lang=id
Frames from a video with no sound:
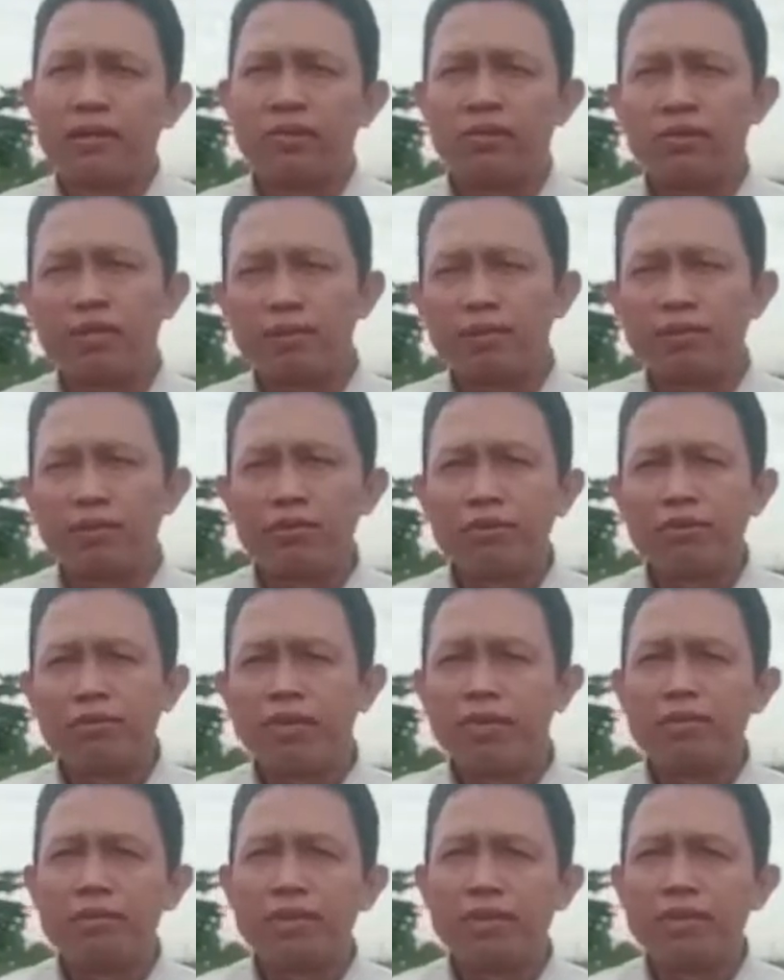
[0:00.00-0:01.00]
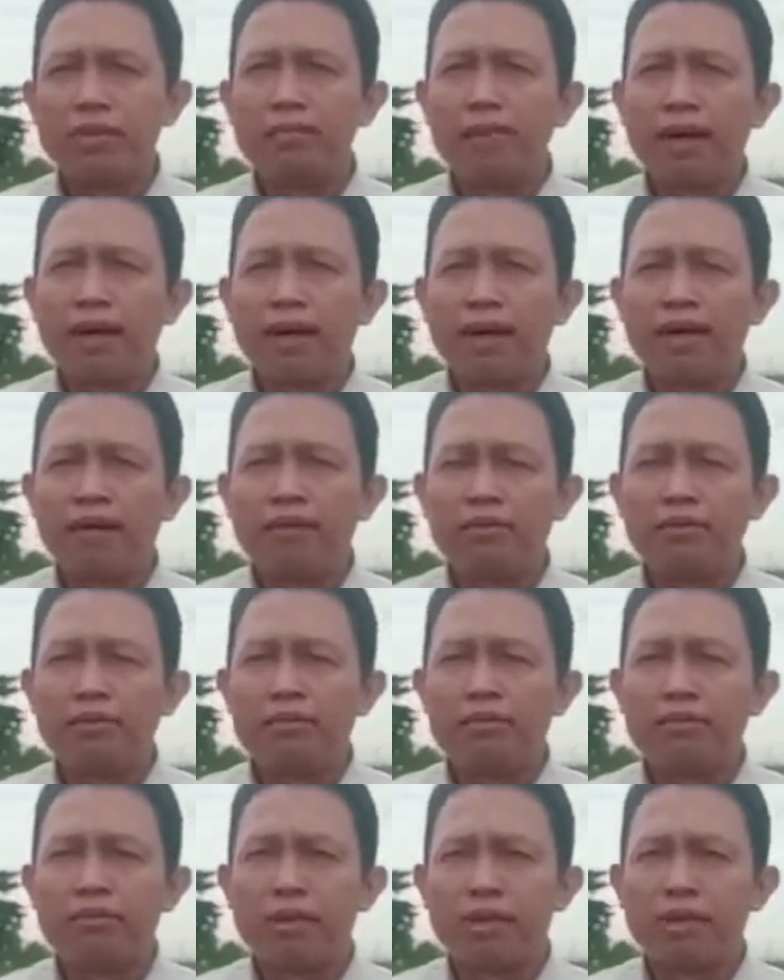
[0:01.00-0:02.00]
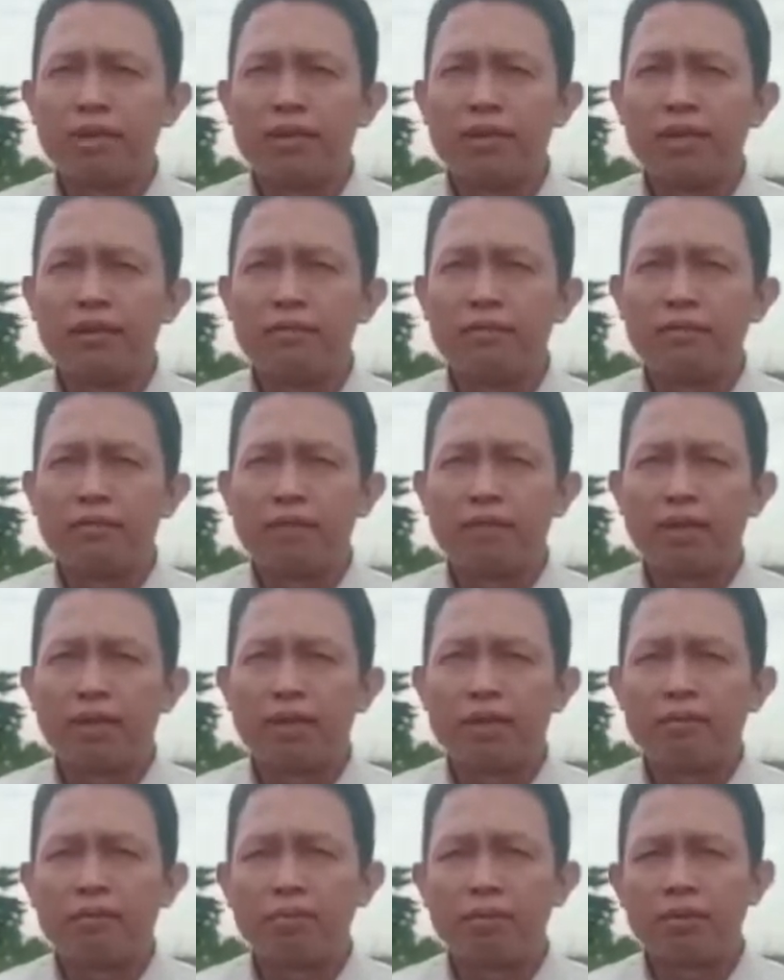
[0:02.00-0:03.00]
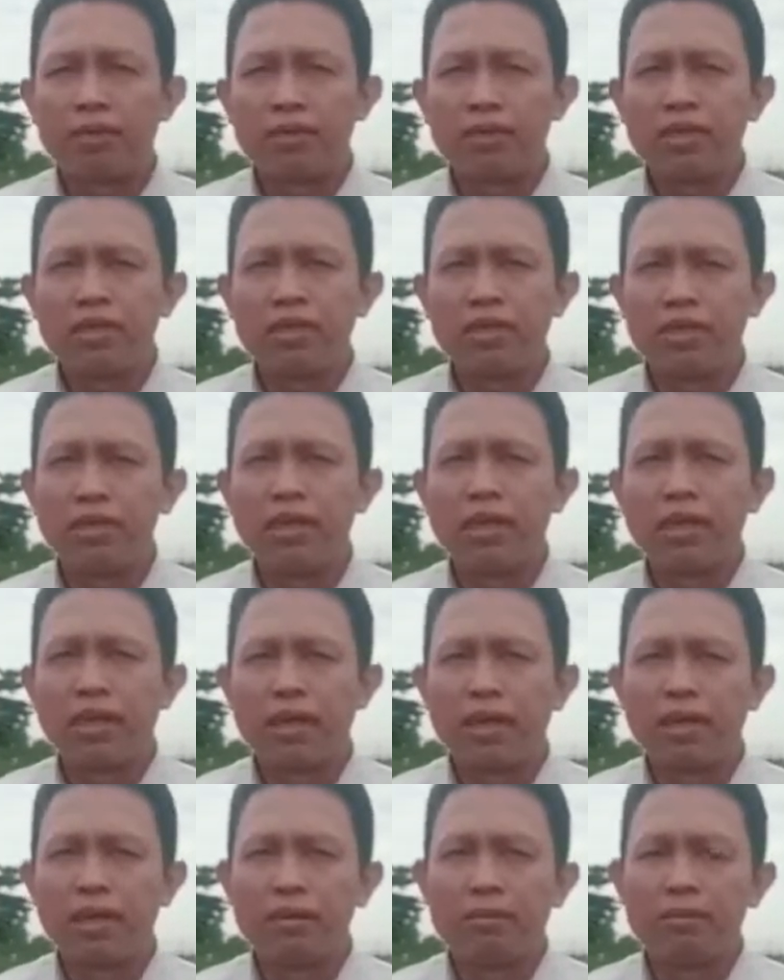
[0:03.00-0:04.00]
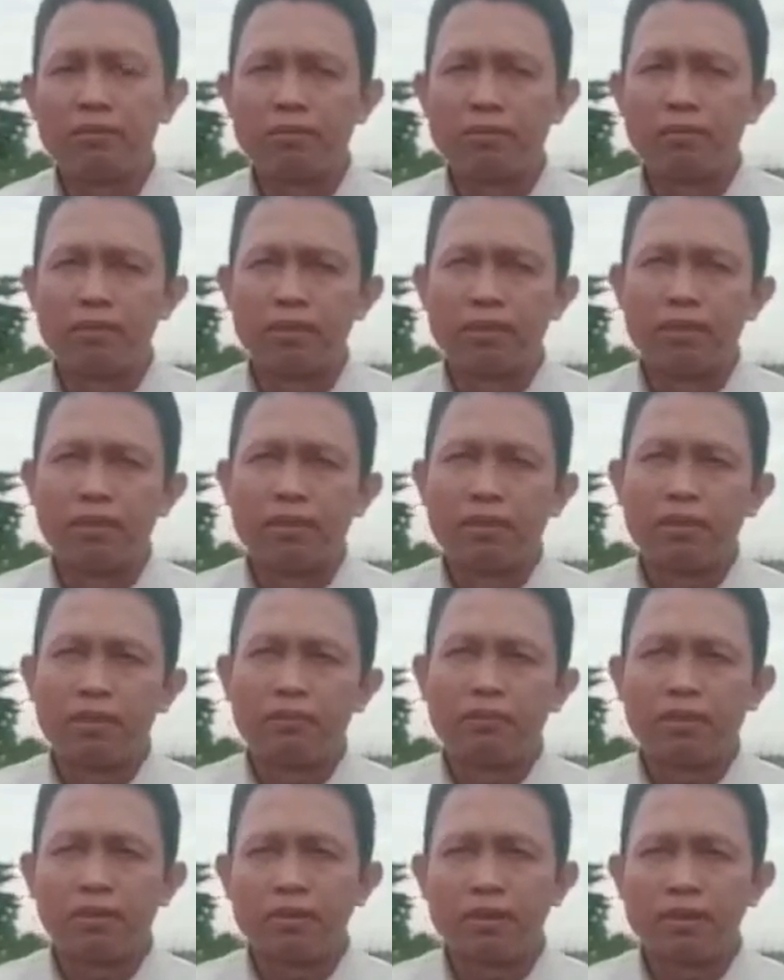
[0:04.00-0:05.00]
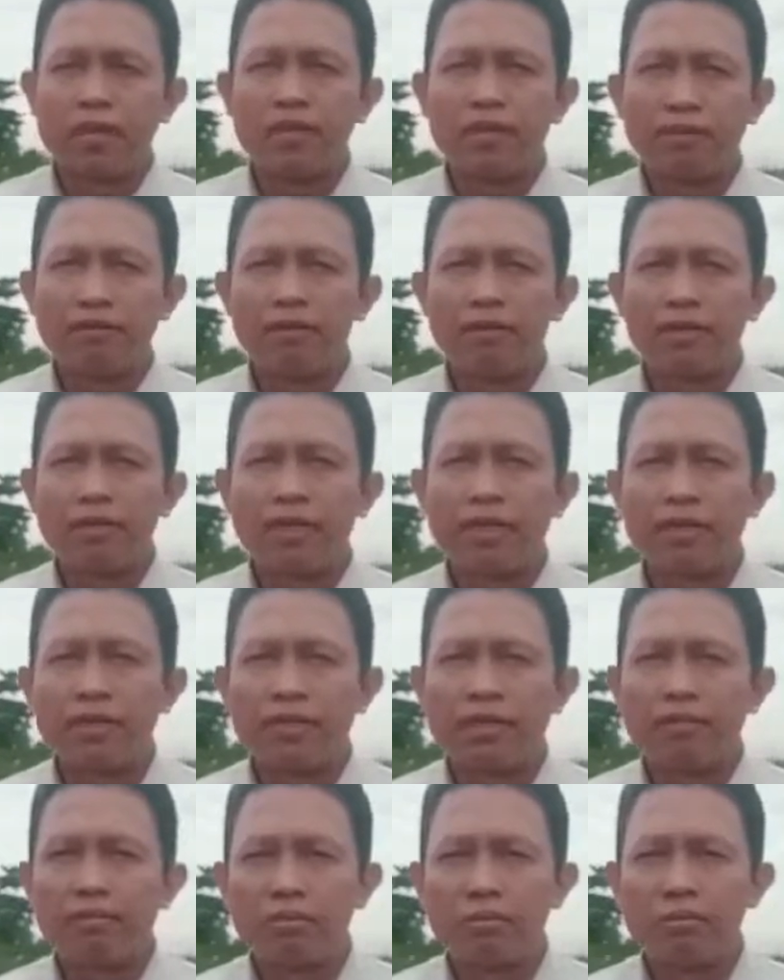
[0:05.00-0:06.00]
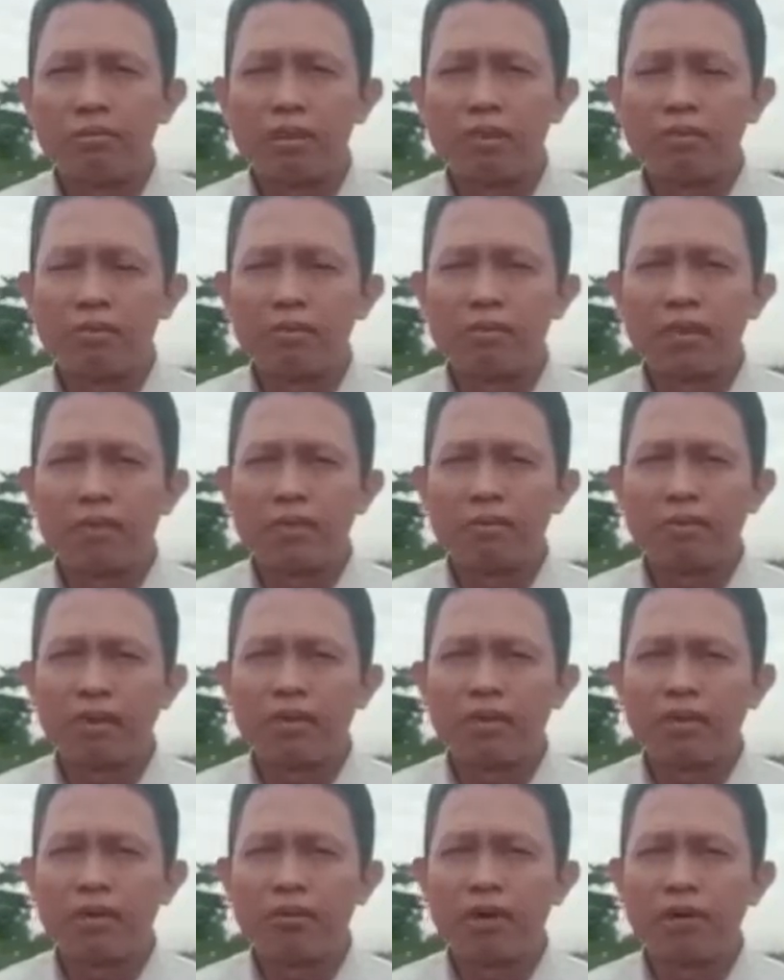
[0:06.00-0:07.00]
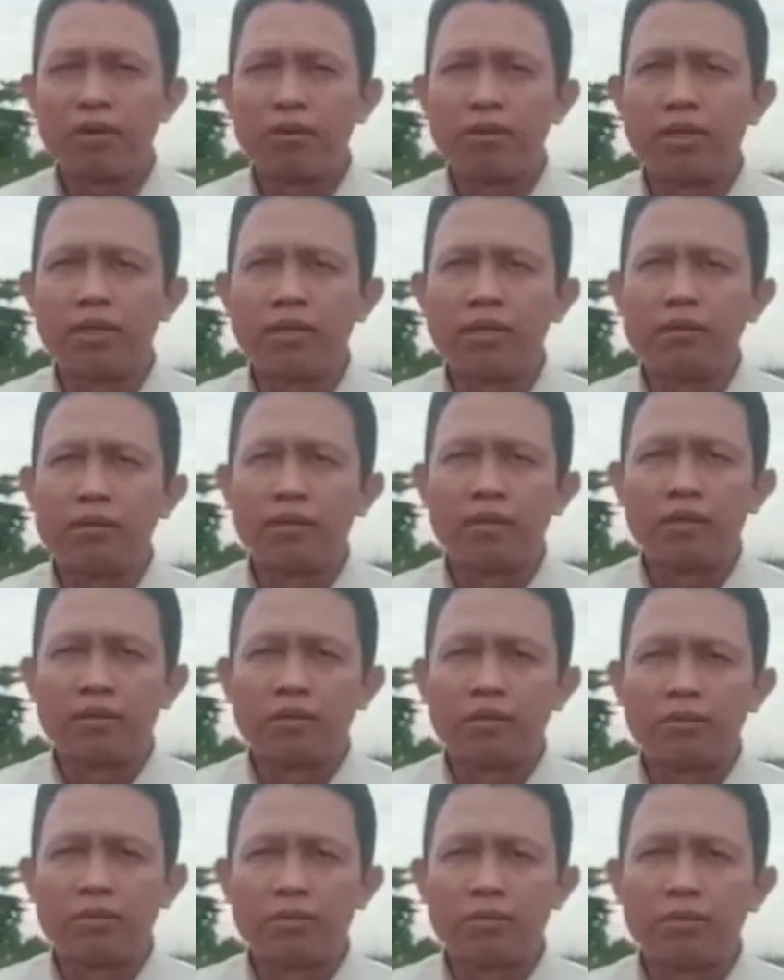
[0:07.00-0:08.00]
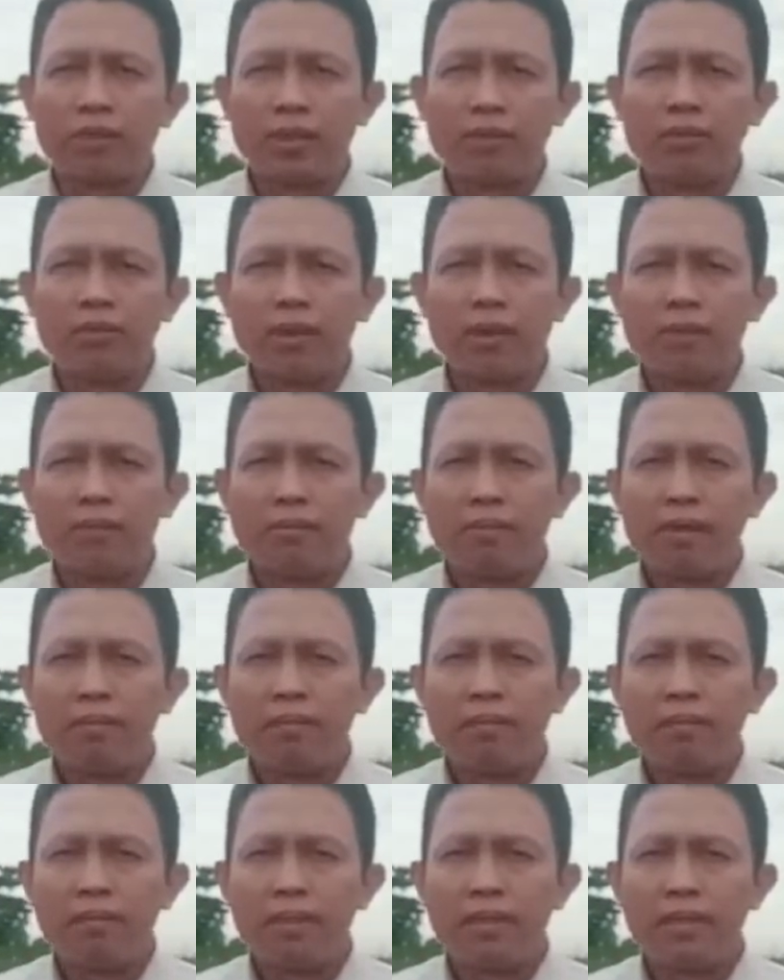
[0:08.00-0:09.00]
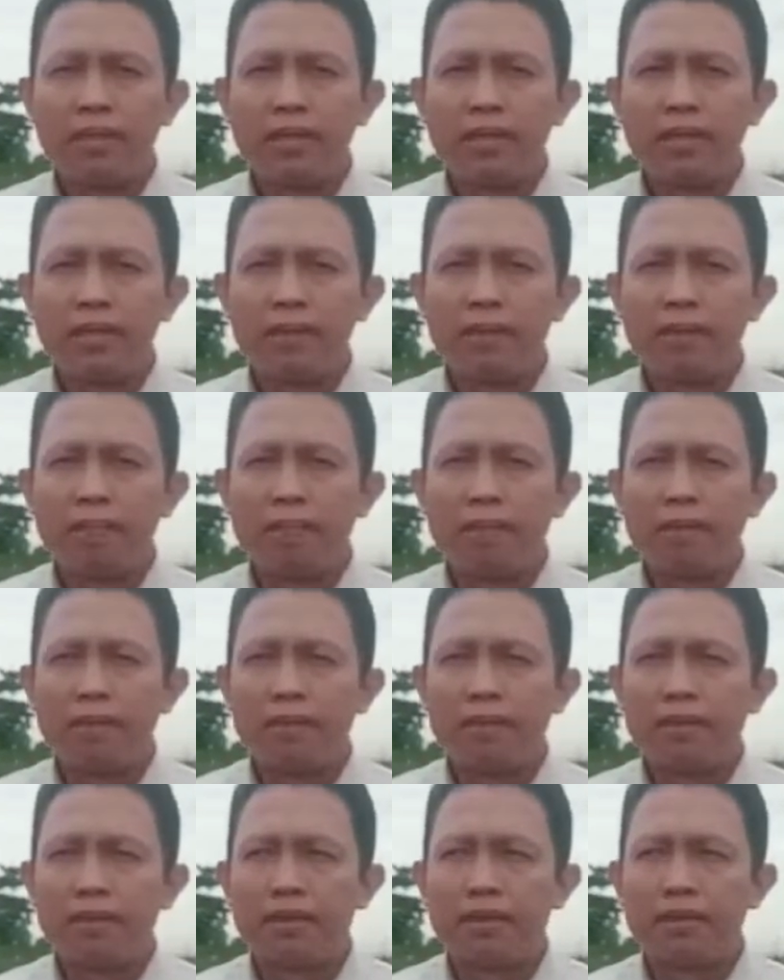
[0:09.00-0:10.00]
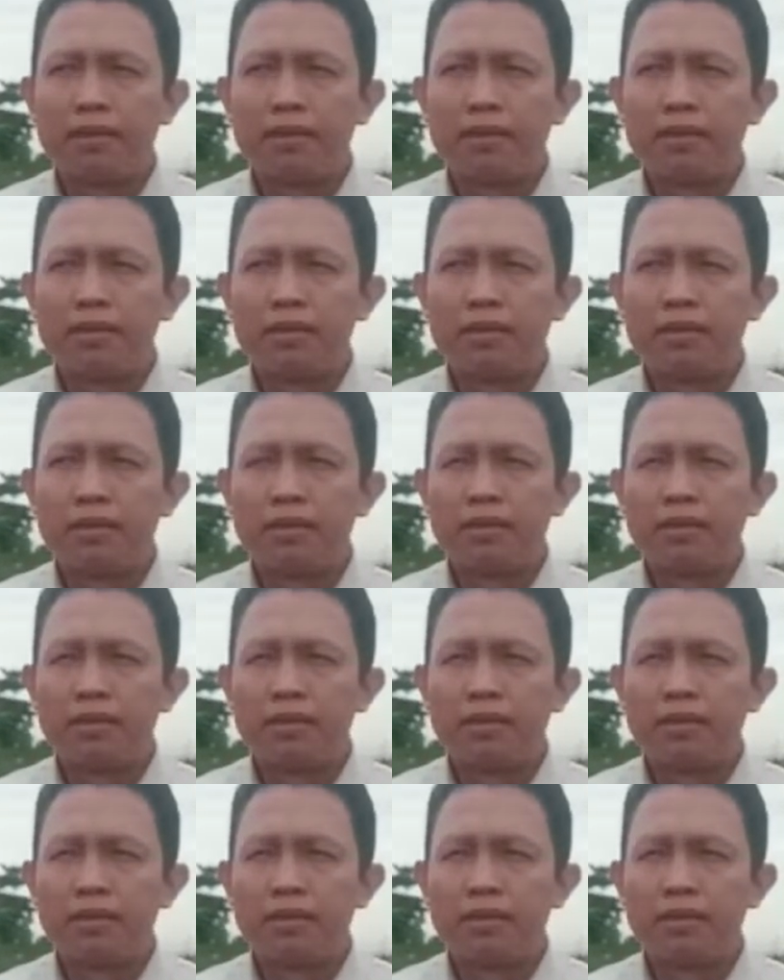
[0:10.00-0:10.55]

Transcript: konsep itu sebenarnya bisa dipakai untuk melihat proses sejarah proses aktivitas yang berubah-ubah sepanjang waktu dan menurut saya itu Palembang memiliki uh,